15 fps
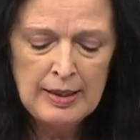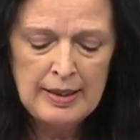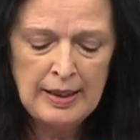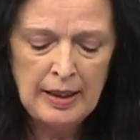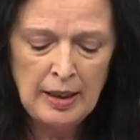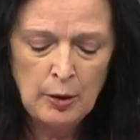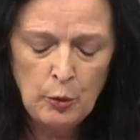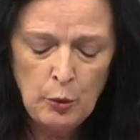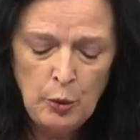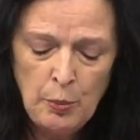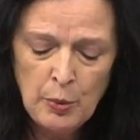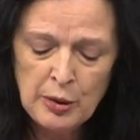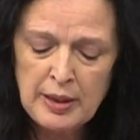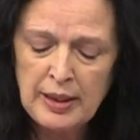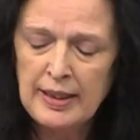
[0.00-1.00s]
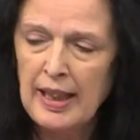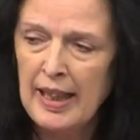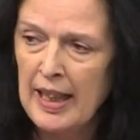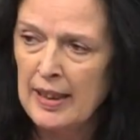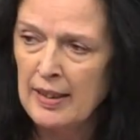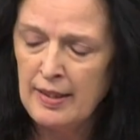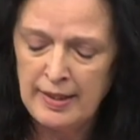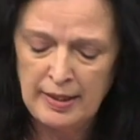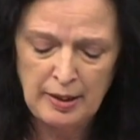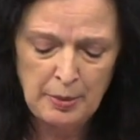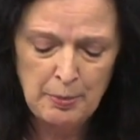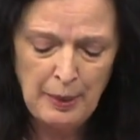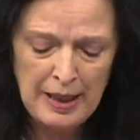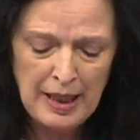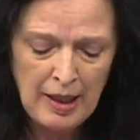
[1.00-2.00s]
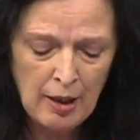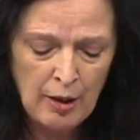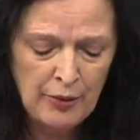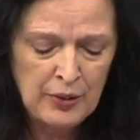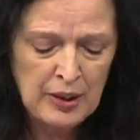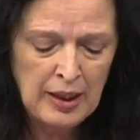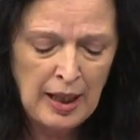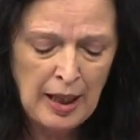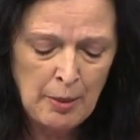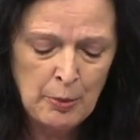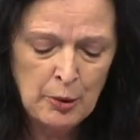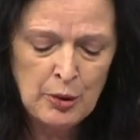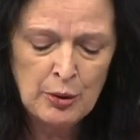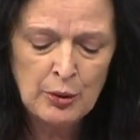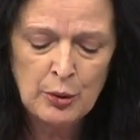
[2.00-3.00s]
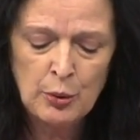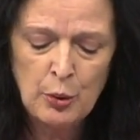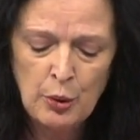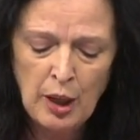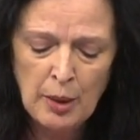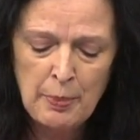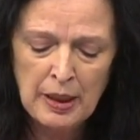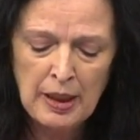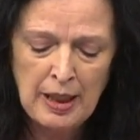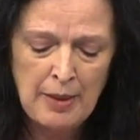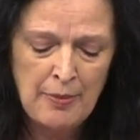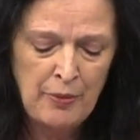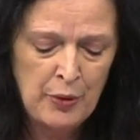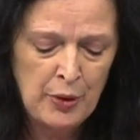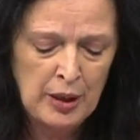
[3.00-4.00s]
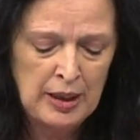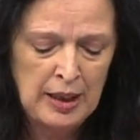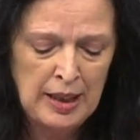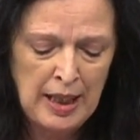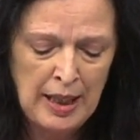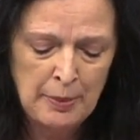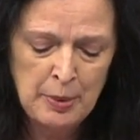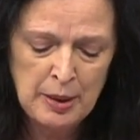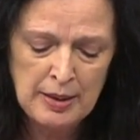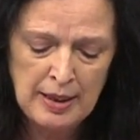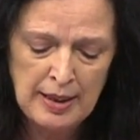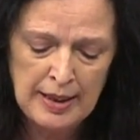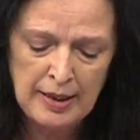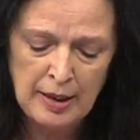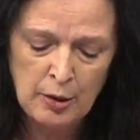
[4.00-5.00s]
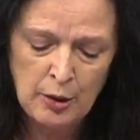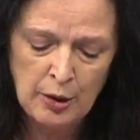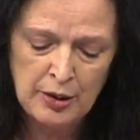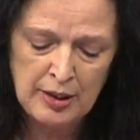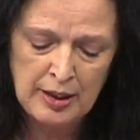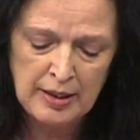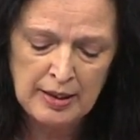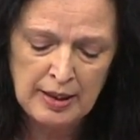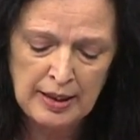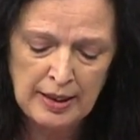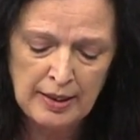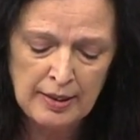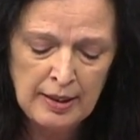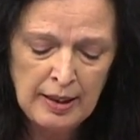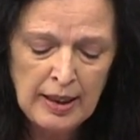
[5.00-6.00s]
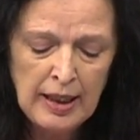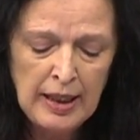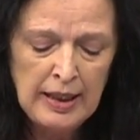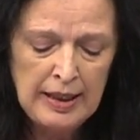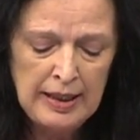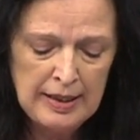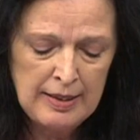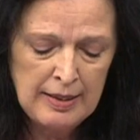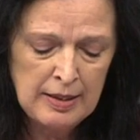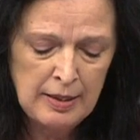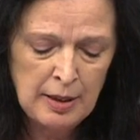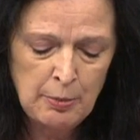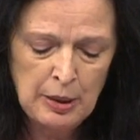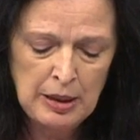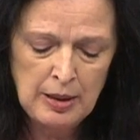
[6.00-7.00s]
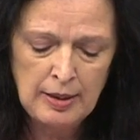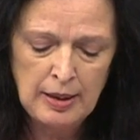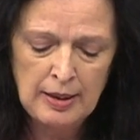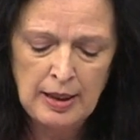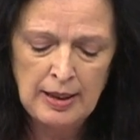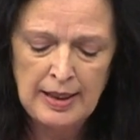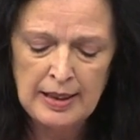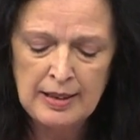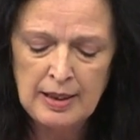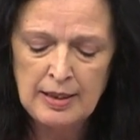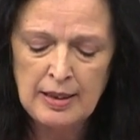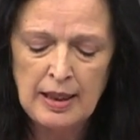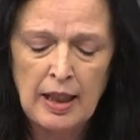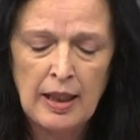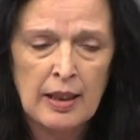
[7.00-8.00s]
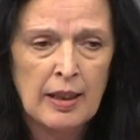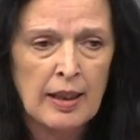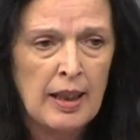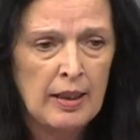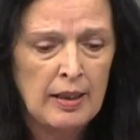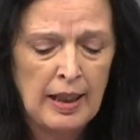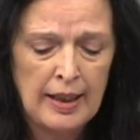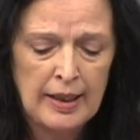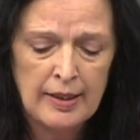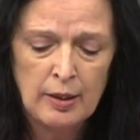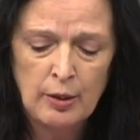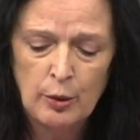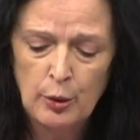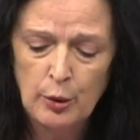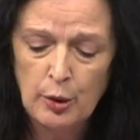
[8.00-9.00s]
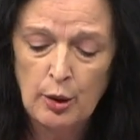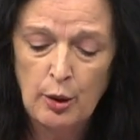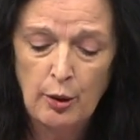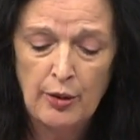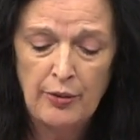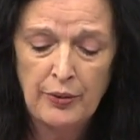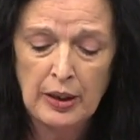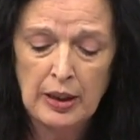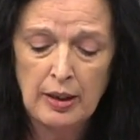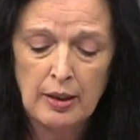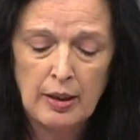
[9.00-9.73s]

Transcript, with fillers: Die EU muss sich endlich mehr auf die Armuts- und Hungerbekämpfung in den ärmsten Ländern konzentrieren. Hier sind die Mittel in den letzten Jahren leider rückläufig.